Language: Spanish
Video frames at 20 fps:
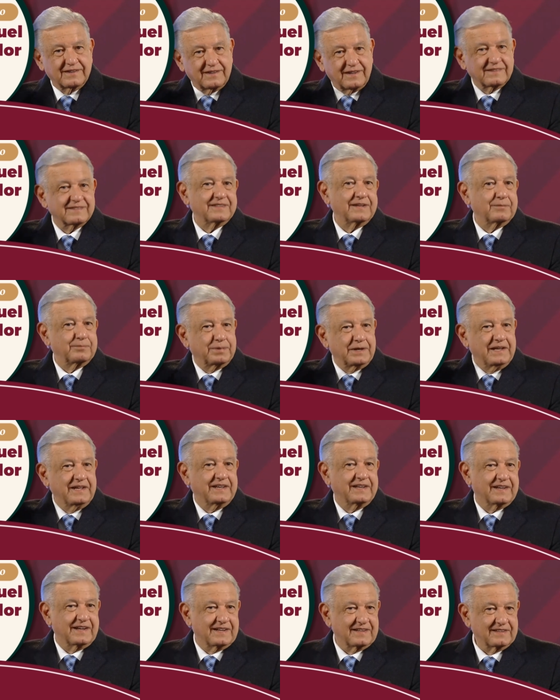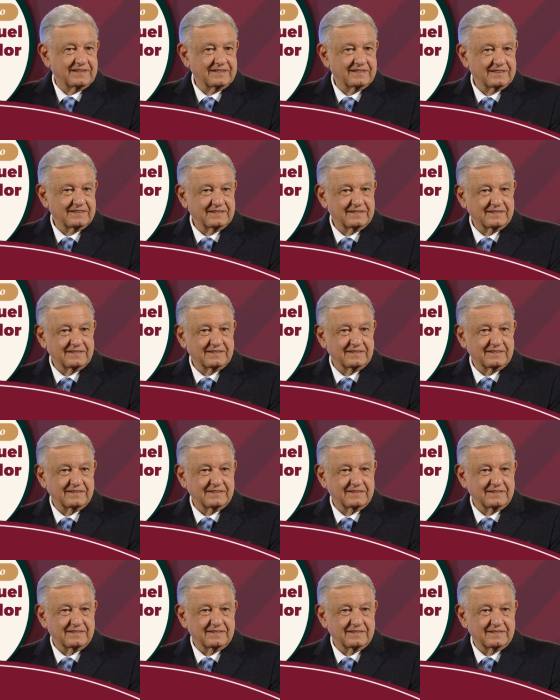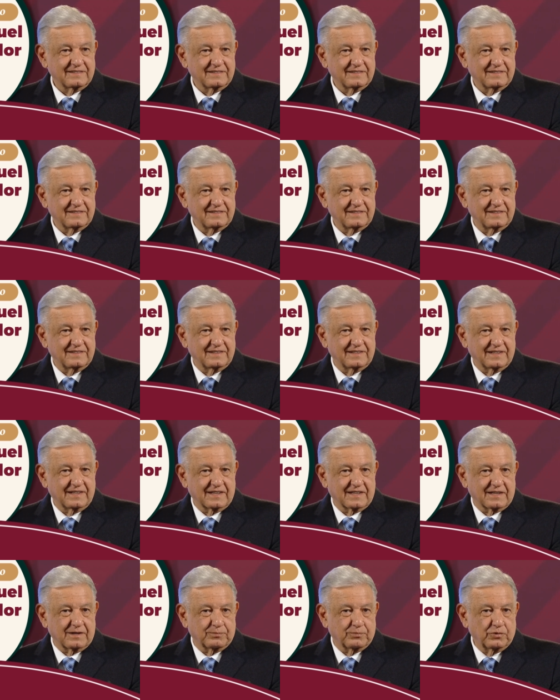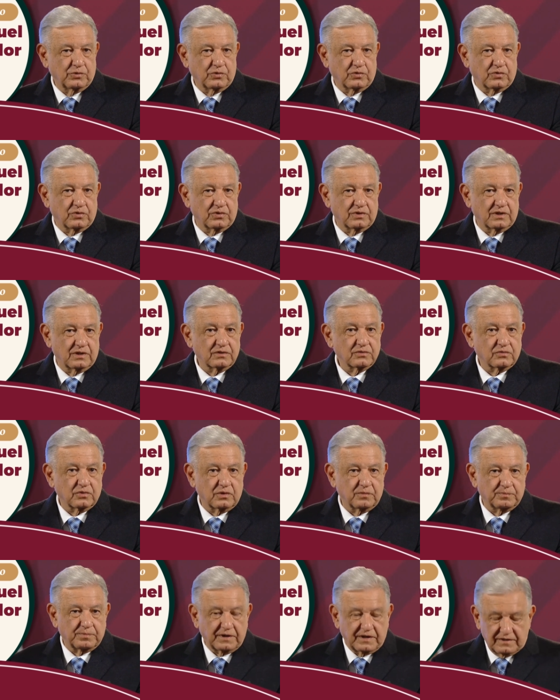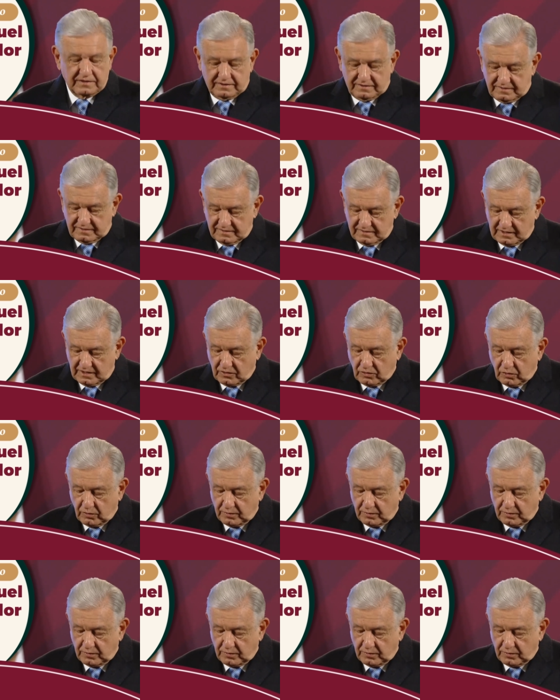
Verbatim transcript: que ya se aplica en Acapulco y en todo el país de